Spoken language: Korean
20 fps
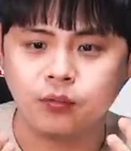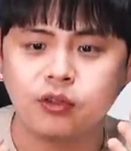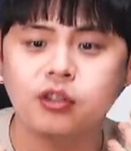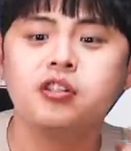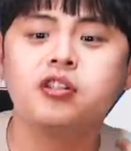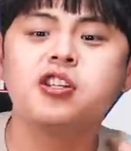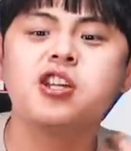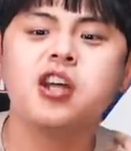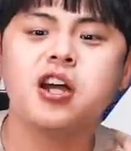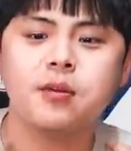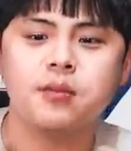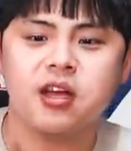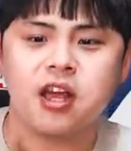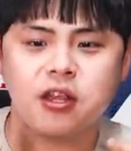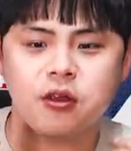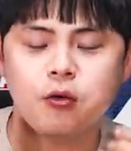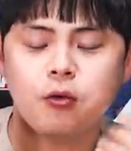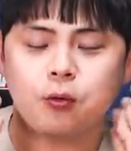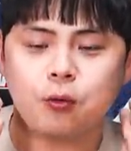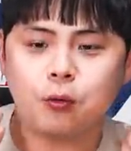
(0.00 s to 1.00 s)
느끼함이
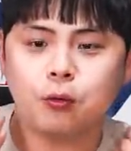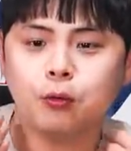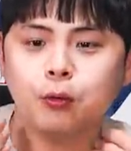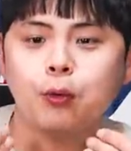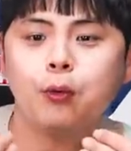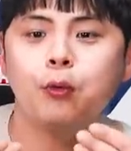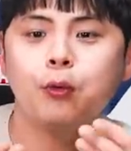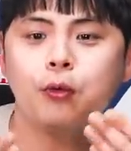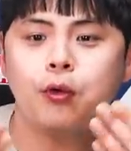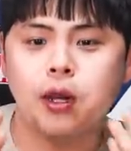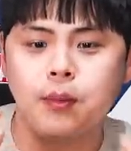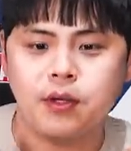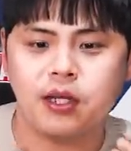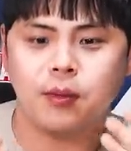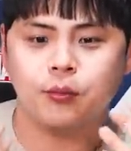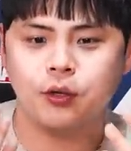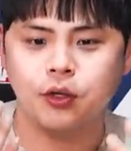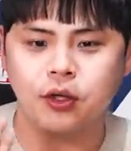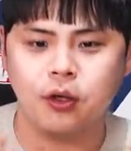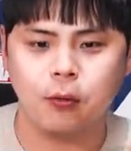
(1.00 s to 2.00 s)
아니고 고소함이
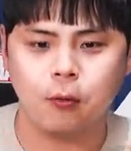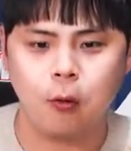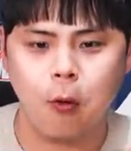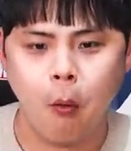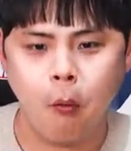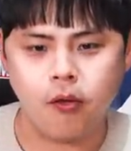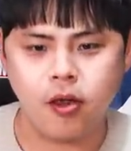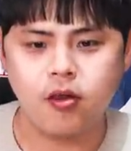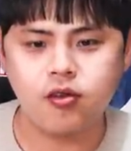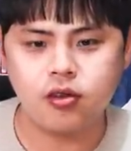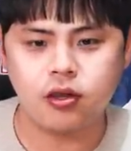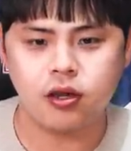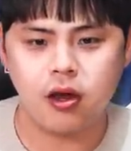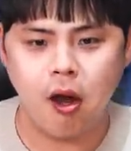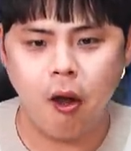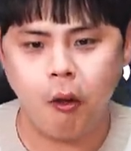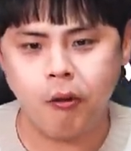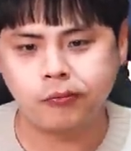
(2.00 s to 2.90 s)
남는다고. 괜찮아.